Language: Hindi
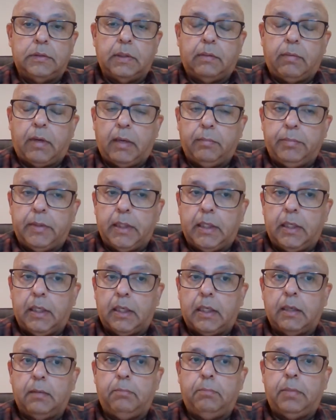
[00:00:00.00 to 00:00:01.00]
जवाब
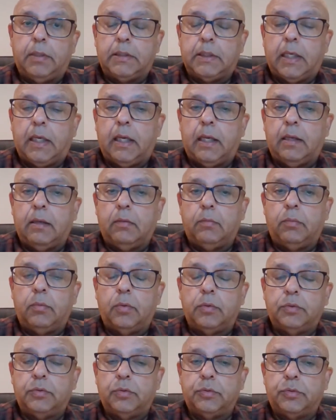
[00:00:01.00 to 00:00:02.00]
देने के बजाय
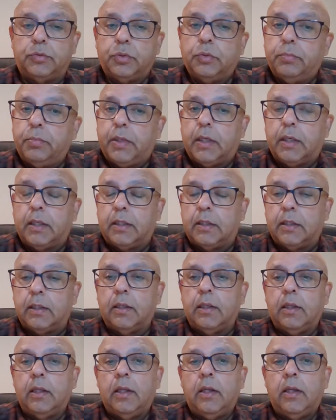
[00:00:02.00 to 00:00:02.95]
वो जो छुप गए थे